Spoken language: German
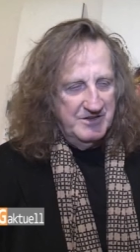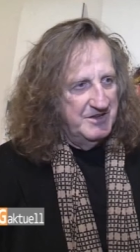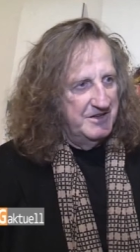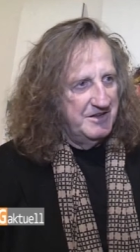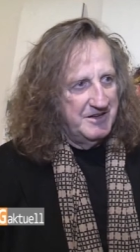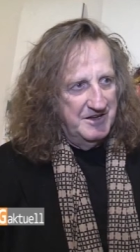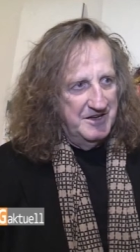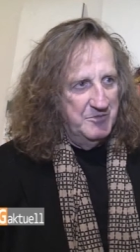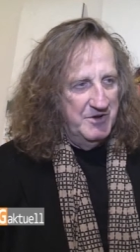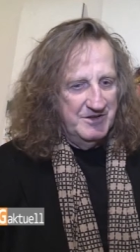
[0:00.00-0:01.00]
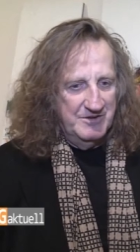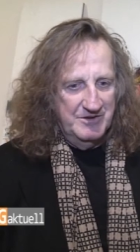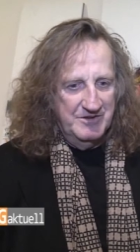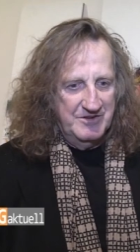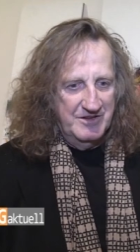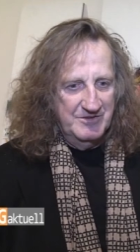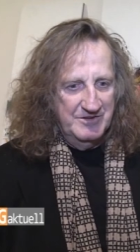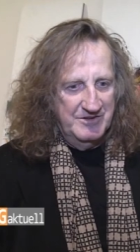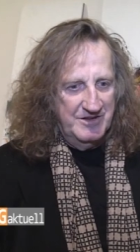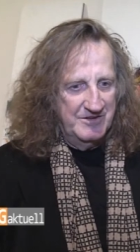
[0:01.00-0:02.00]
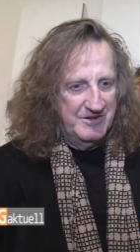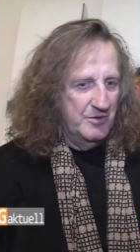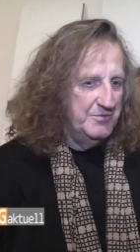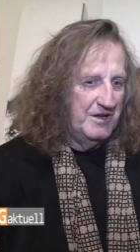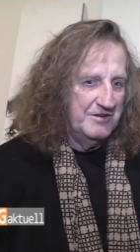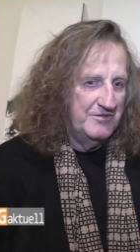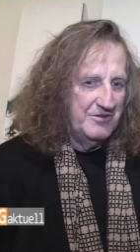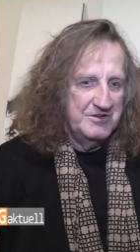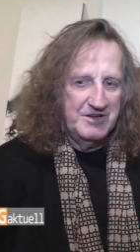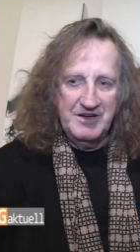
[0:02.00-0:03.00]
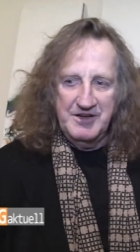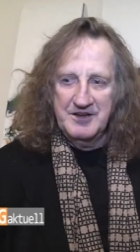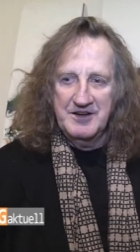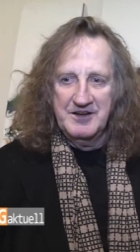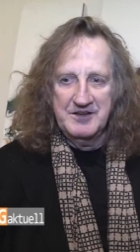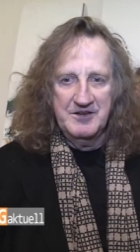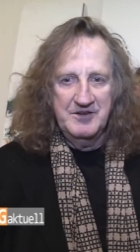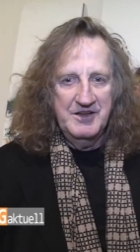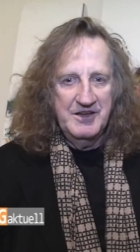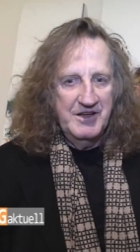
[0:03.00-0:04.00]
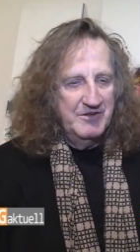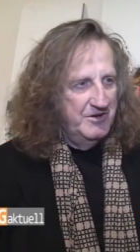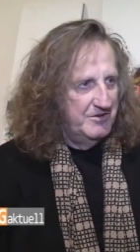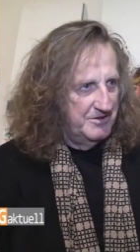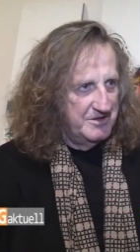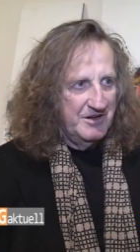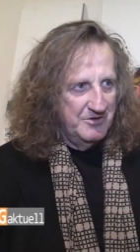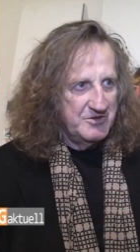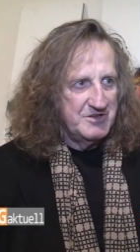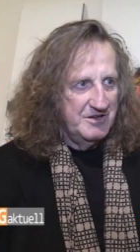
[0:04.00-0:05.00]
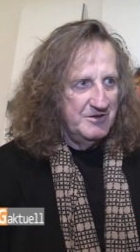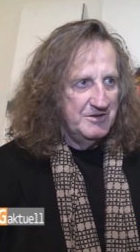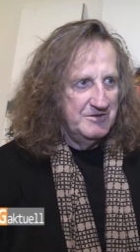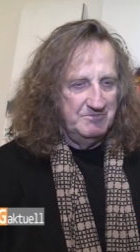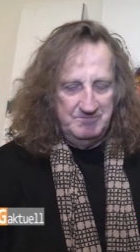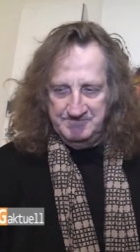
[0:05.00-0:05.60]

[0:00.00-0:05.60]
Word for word: ich hätte keine mehr. Und, und dann kommen dann solche Gelegenheiten wie solche Ausstellungen.